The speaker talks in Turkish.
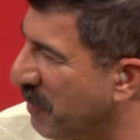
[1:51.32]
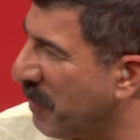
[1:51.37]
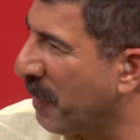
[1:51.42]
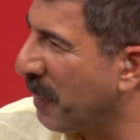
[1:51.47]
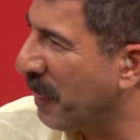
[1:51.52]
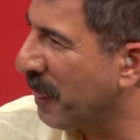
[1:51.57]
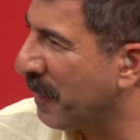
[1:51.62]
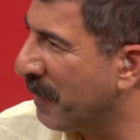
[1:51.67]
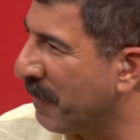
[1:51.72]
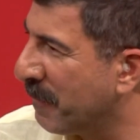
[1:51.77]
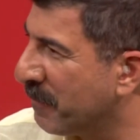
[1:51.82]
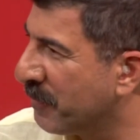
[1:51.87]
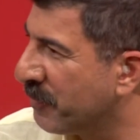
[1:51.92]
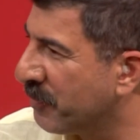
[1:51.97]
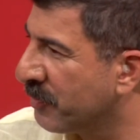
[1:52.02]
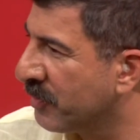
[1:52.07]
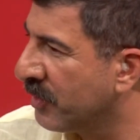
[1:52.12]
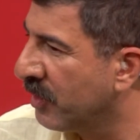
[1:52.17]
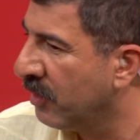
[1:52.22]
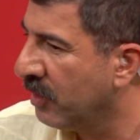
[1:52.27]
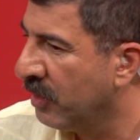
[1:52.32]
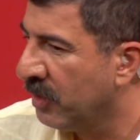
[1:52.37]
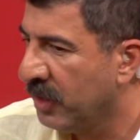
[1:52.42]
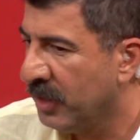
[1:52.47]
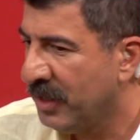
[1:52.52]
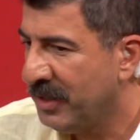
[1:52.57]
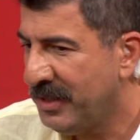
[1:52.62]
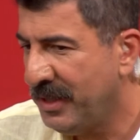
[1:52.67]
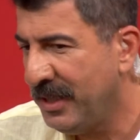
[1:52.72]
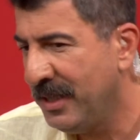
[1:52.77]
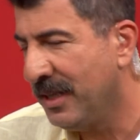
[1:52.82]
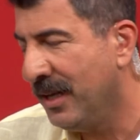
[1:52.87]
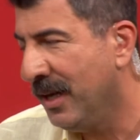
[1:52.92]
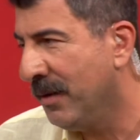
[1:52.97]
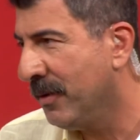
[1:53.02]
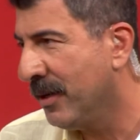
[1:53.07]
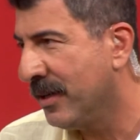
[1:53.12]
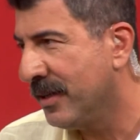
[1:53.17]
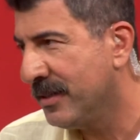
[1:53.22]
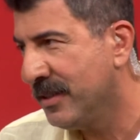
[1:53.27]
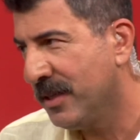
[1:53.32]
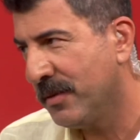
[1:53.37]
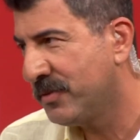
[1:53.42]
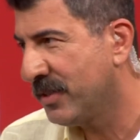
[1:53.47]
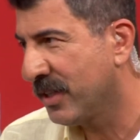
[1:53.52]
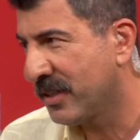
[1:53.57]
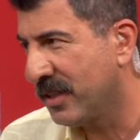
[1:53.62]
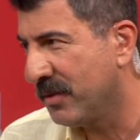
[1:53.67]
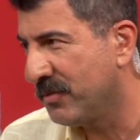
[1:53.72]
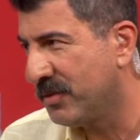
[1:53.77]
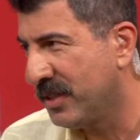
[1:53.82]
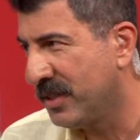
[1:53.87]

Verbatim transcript: yerinde mi? Değil ama yapacak da bir şey